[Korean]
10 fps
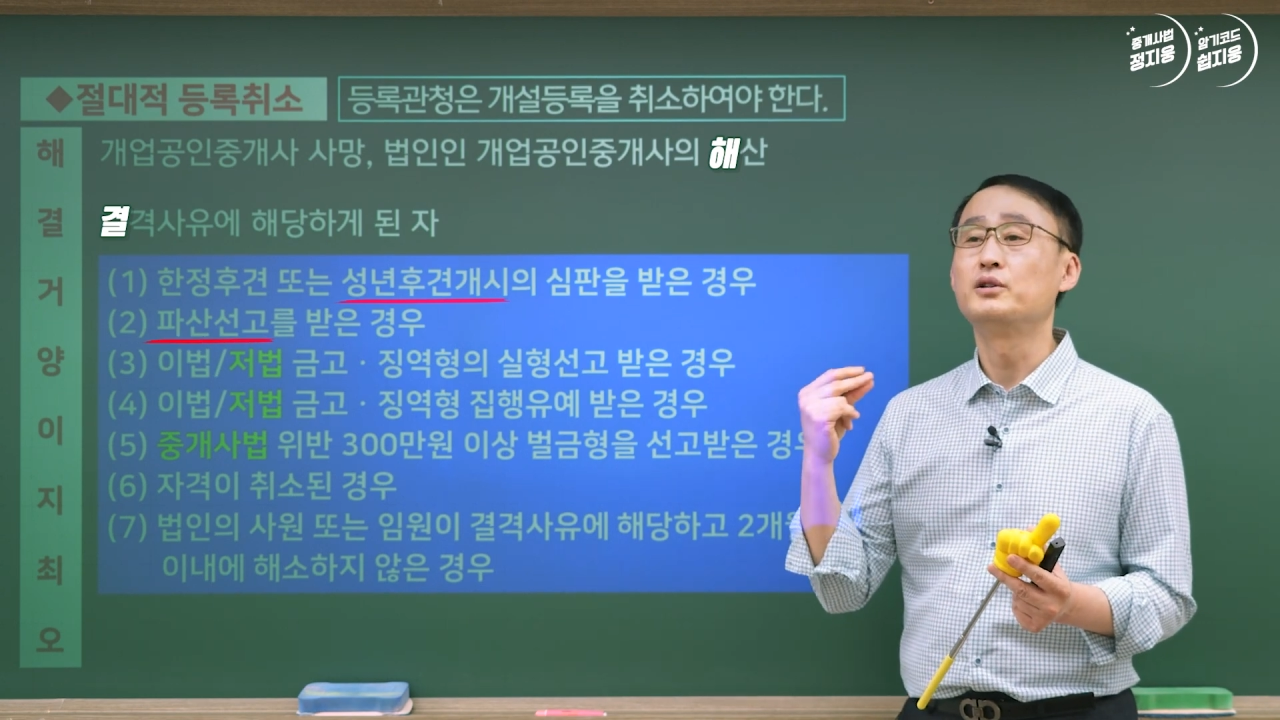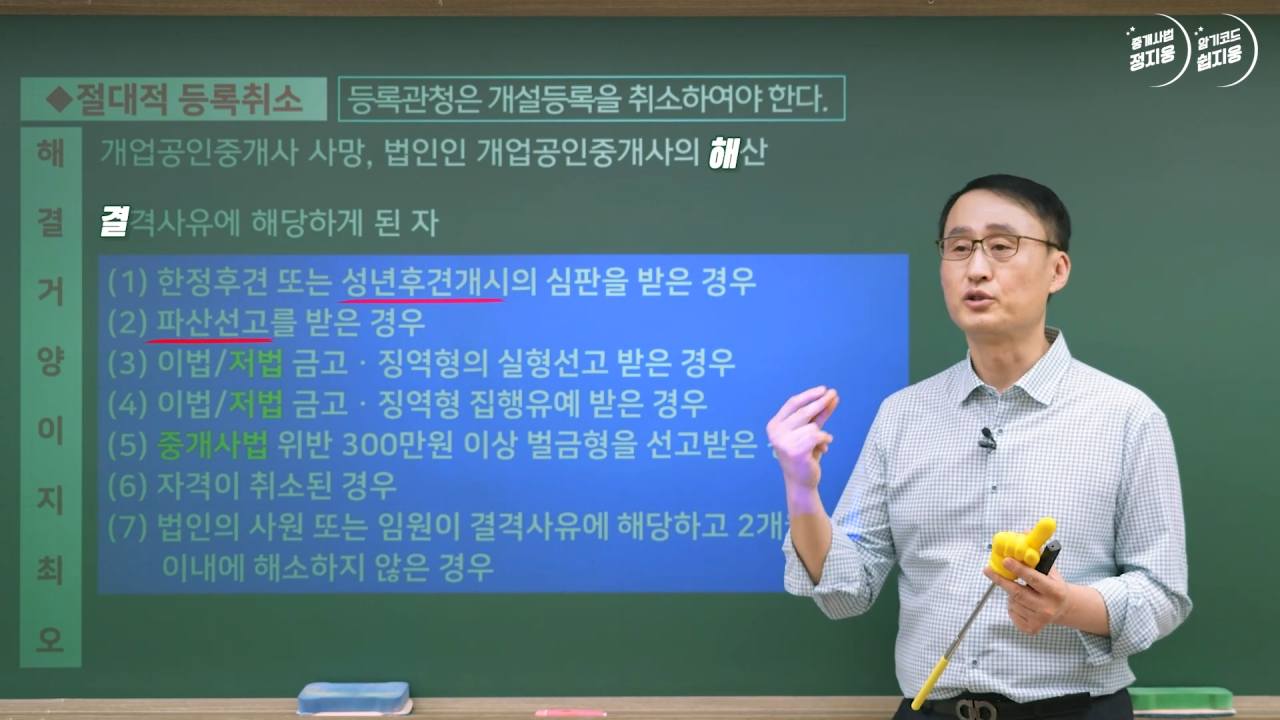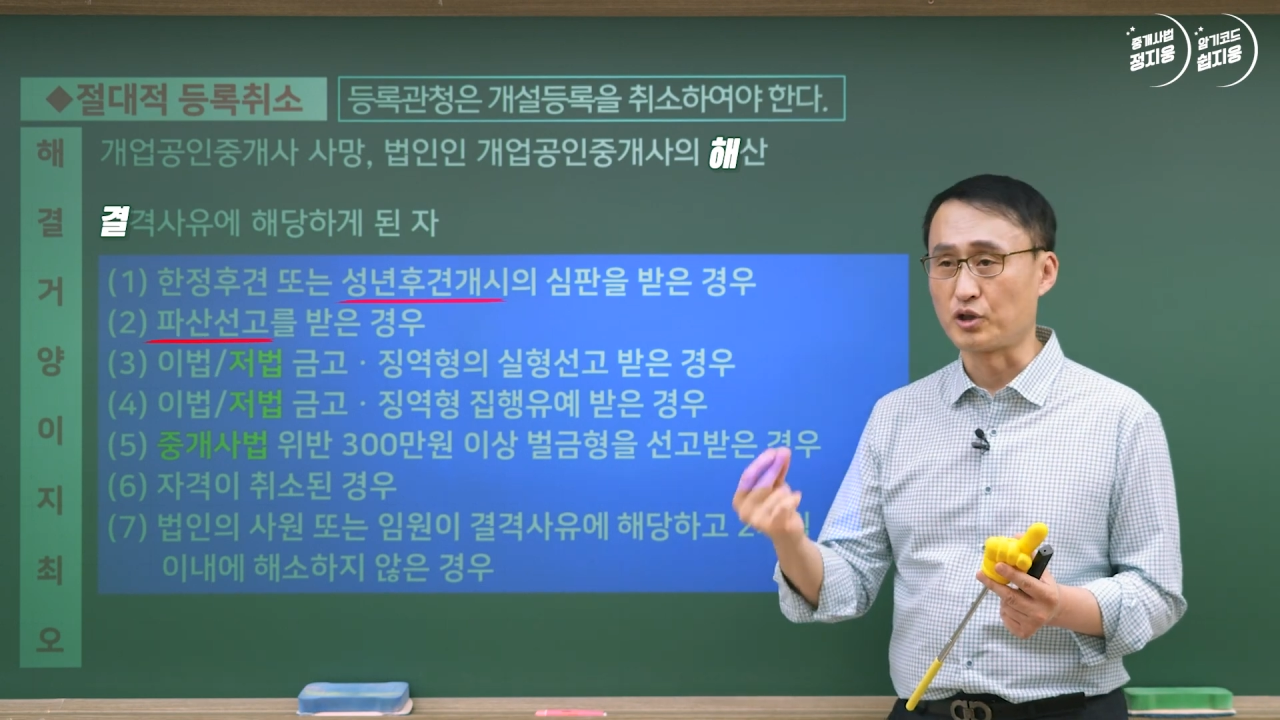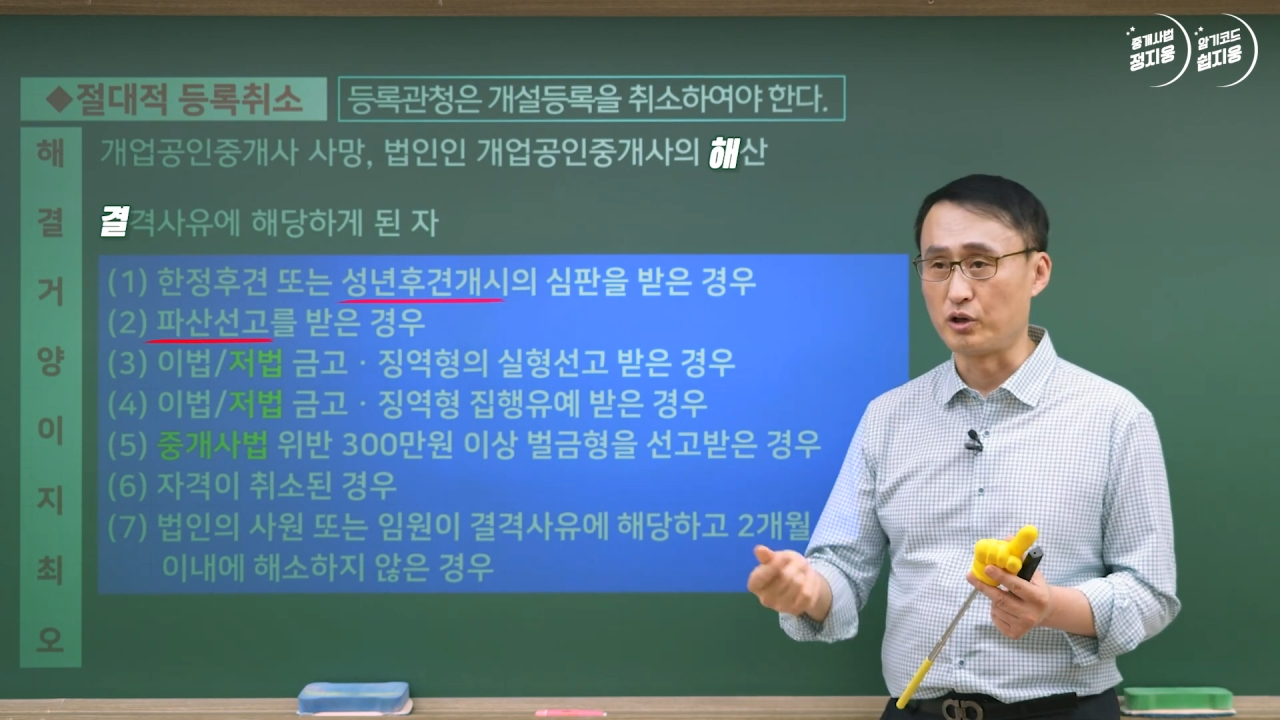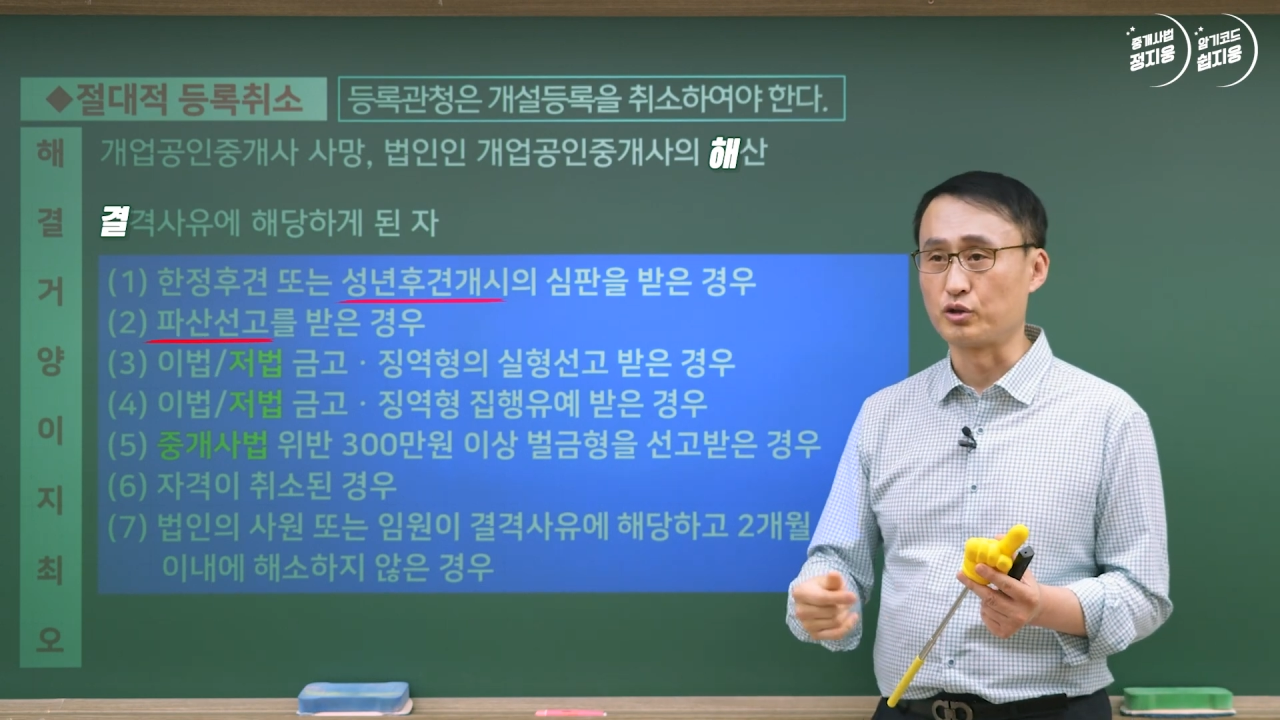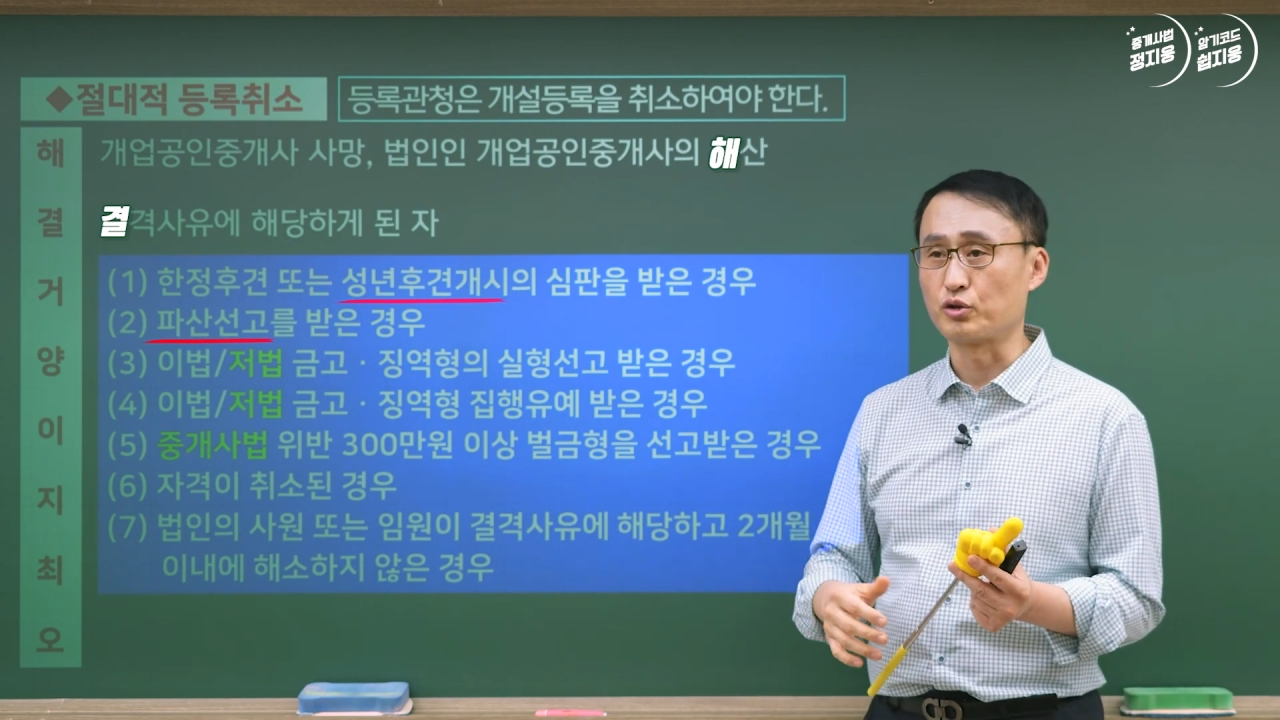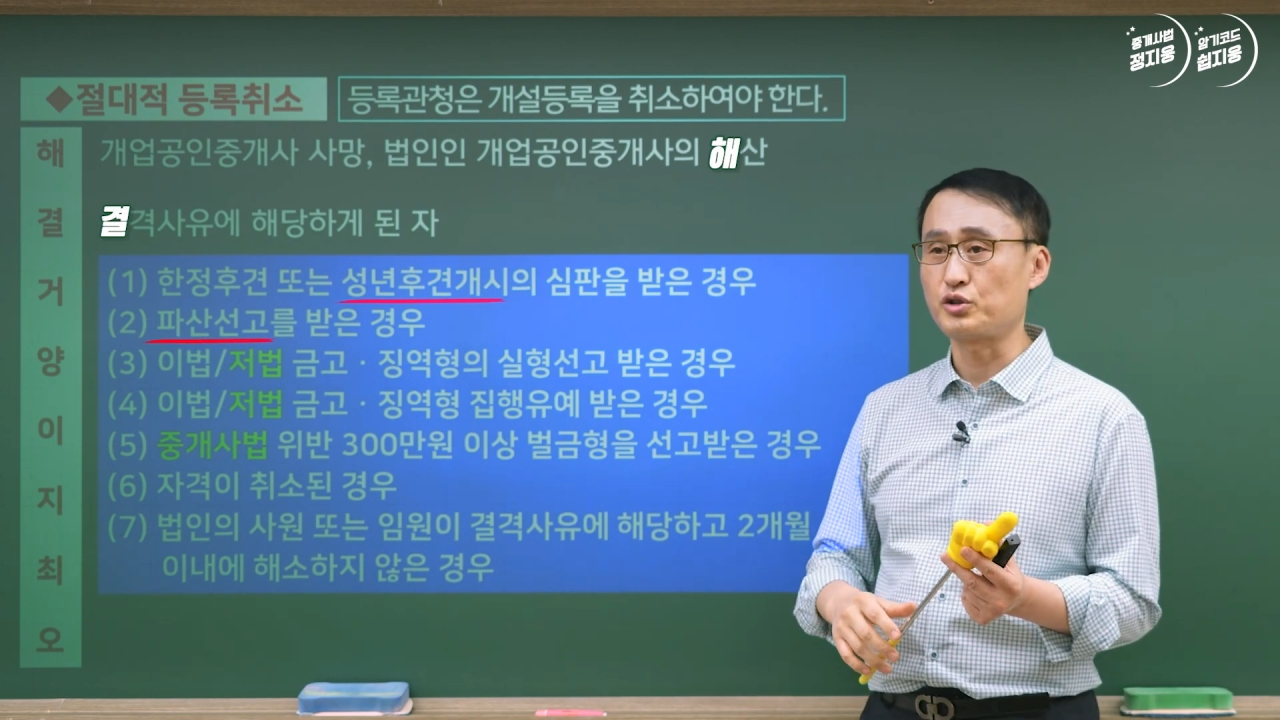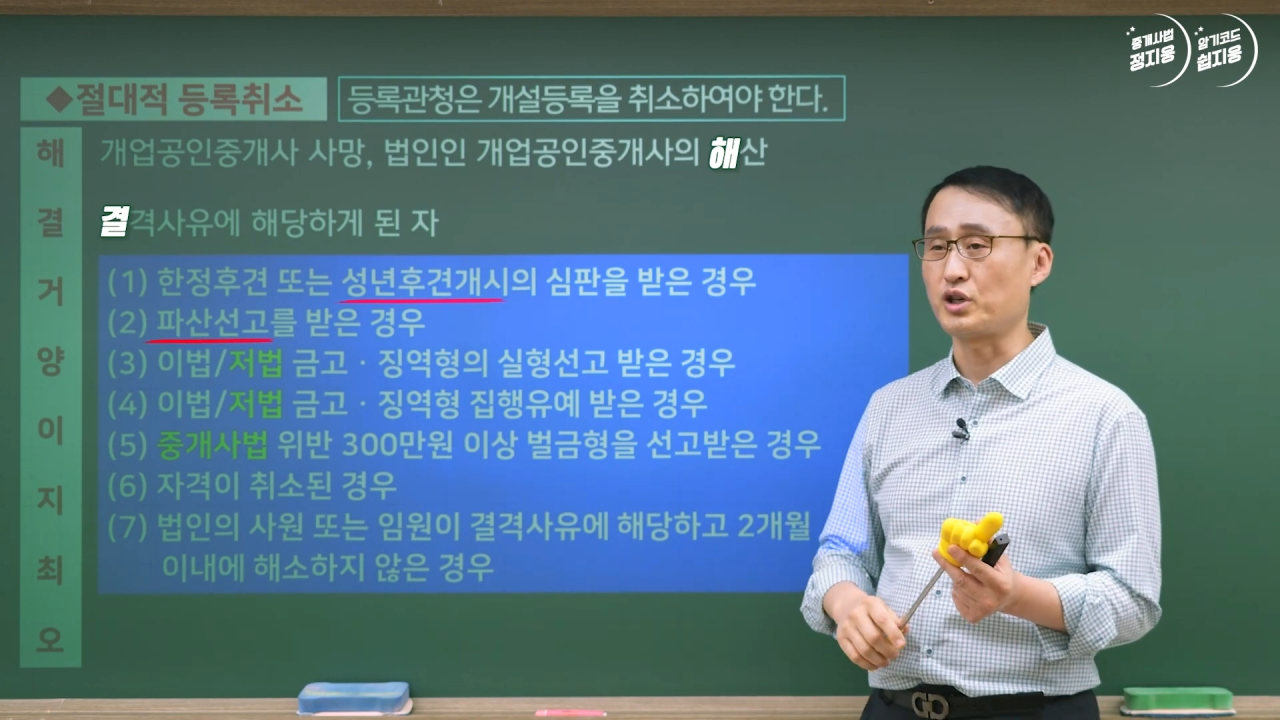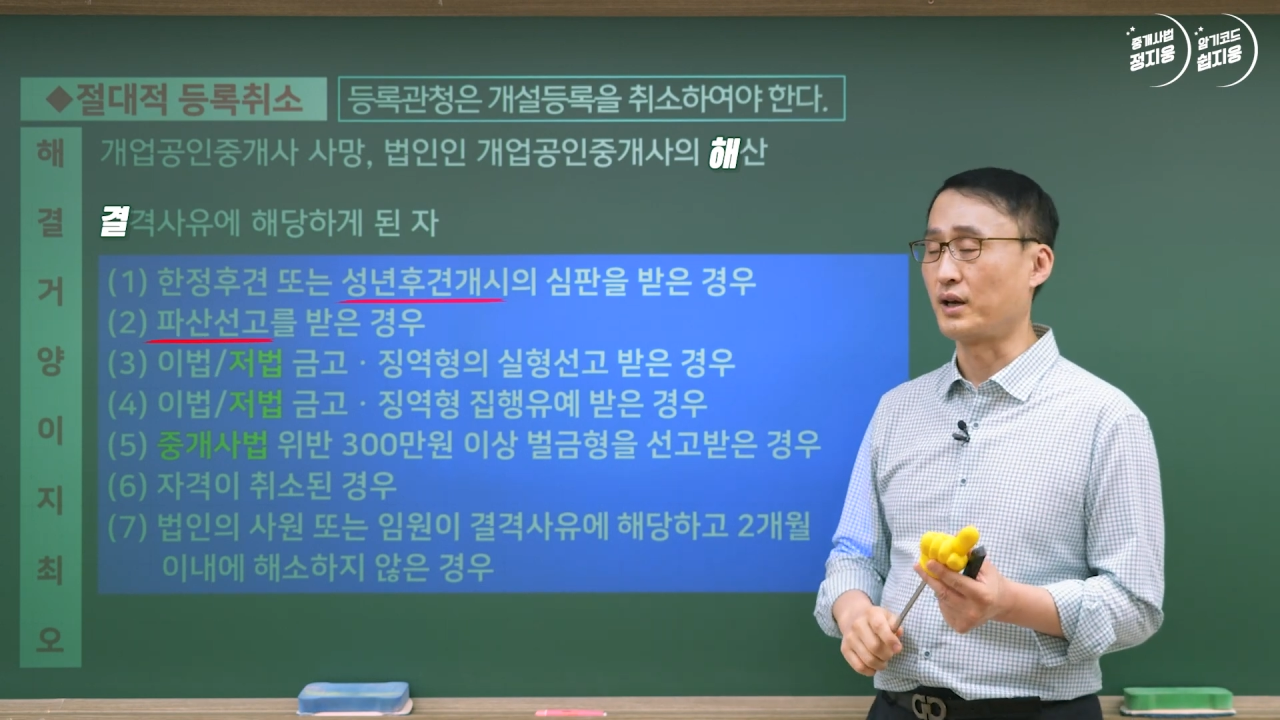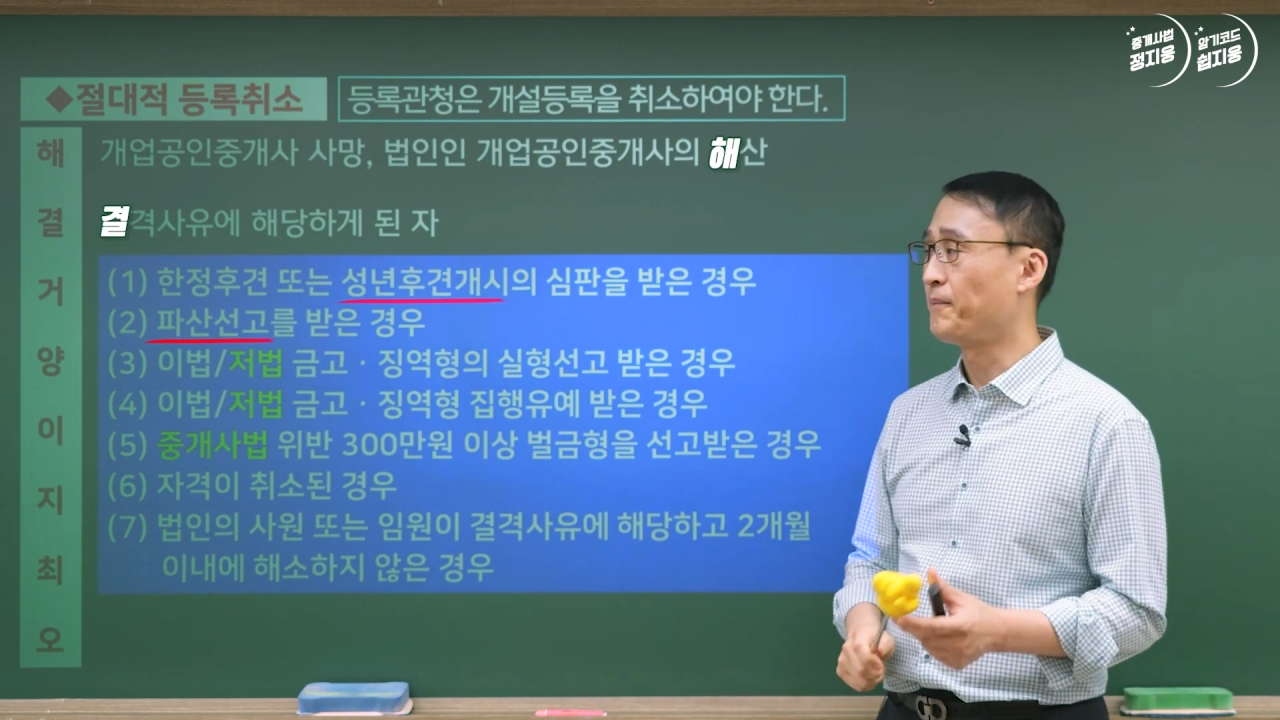
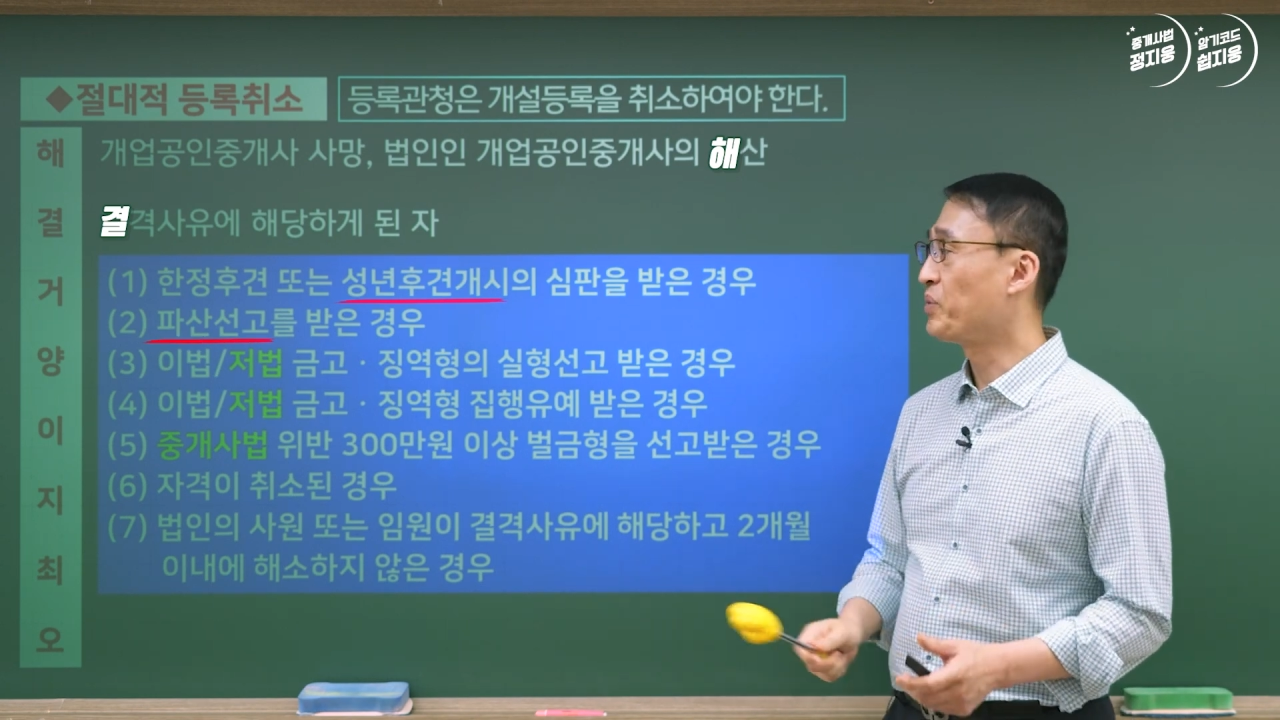절동치